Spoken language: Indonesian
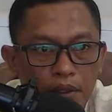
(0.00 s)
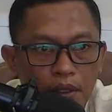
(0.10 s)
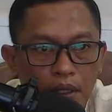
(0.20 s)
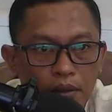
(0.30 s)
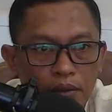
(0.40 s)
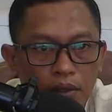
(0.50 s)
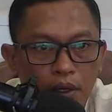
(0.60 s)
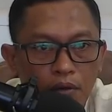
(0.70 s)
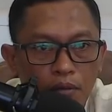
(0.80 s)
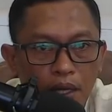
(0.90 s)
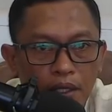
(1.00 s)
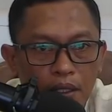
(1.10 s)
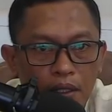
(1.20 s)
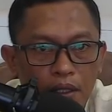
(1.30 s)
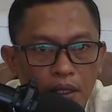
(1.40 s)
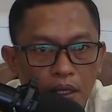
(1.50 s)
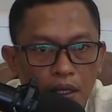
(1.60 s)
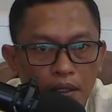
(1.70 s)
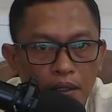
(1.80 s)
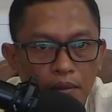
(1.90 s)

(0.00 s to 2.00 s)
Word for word: dan terlalu banyak kendaraan yang